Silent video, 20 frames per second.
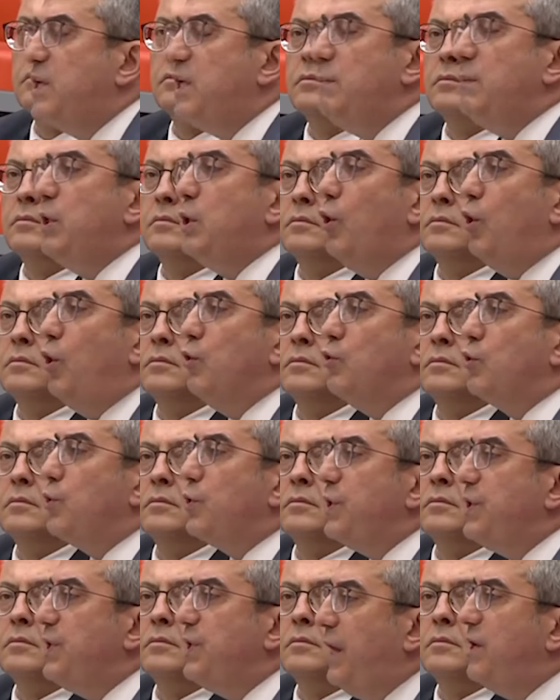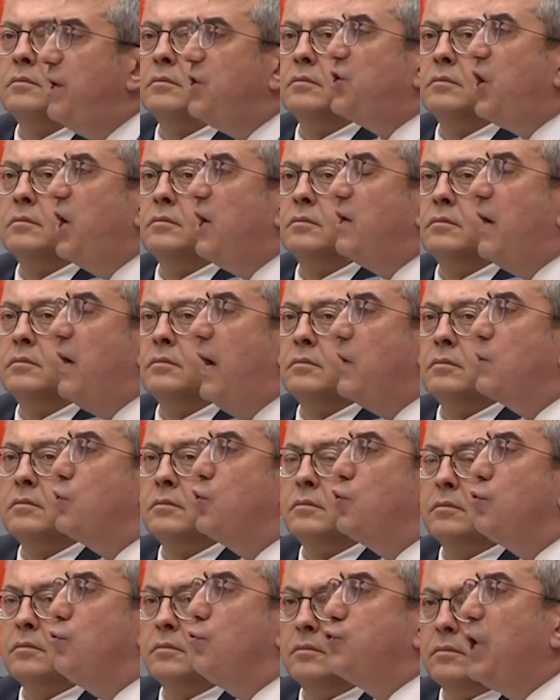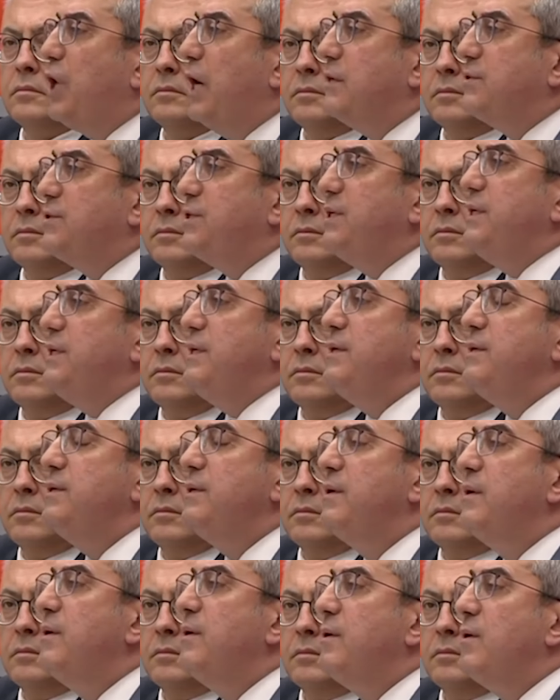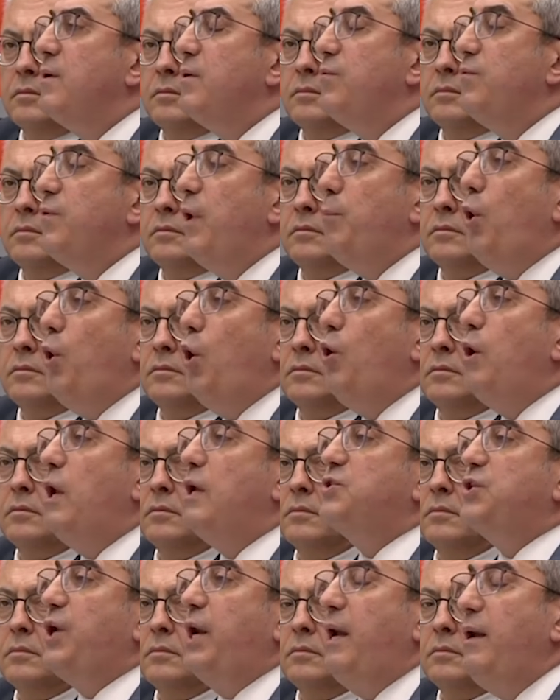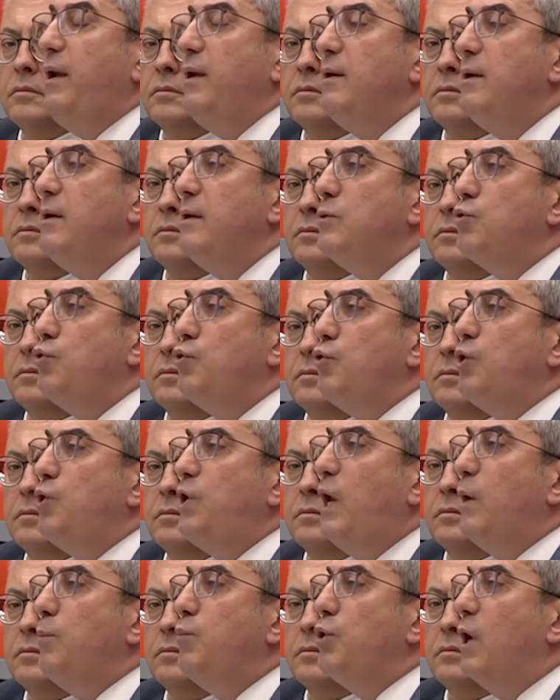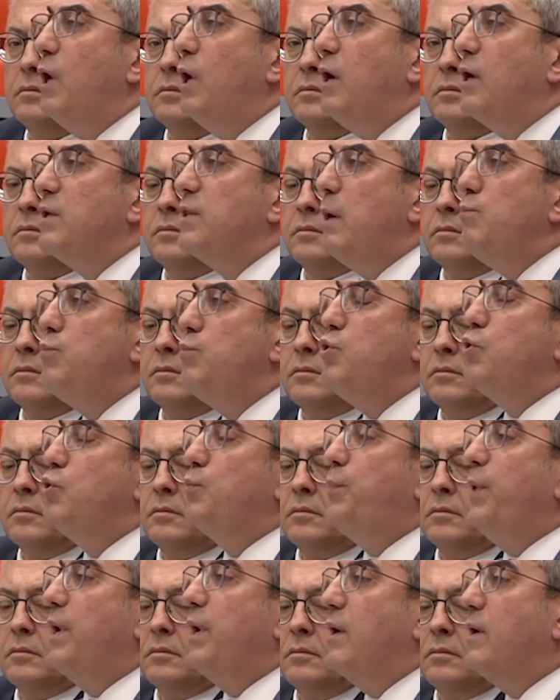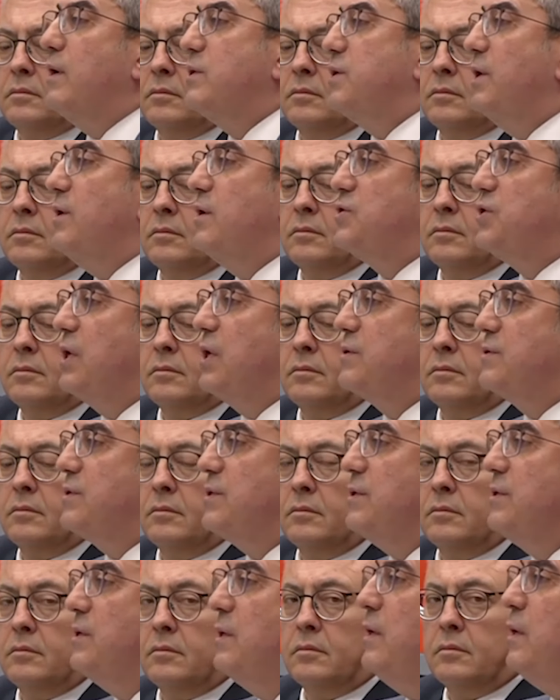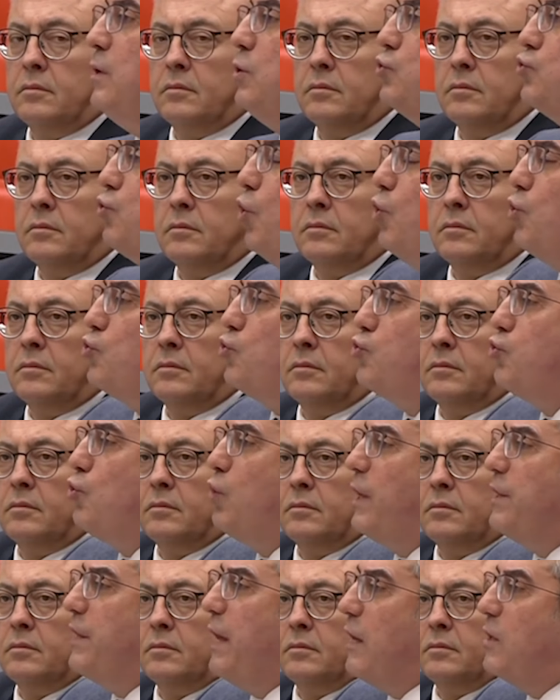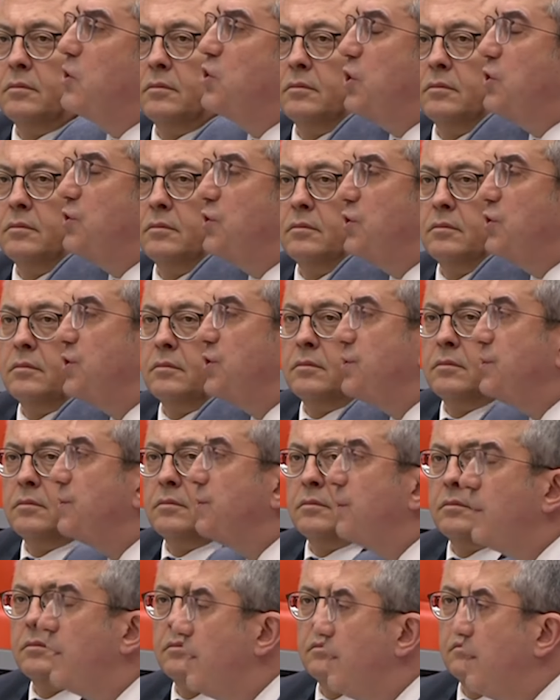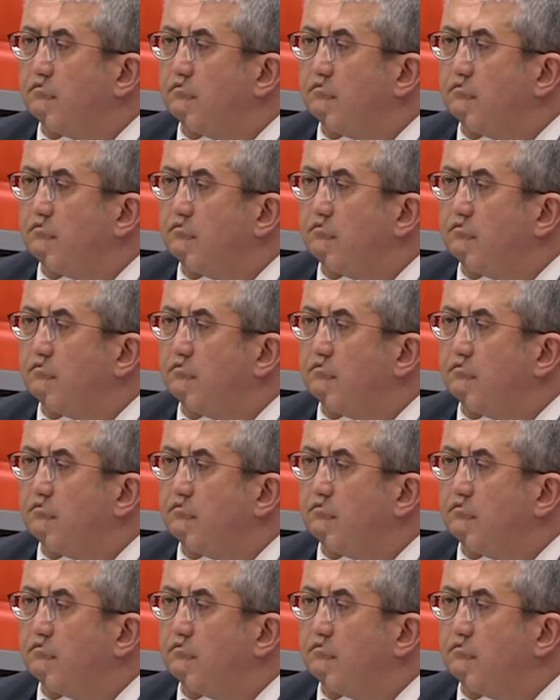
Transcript: sayın. 2 milyonluk yeni şehirler kurulacaktı ve böylece Türkiye buralardan büyük para kazanacaktı. Soru şu kadar açıktır.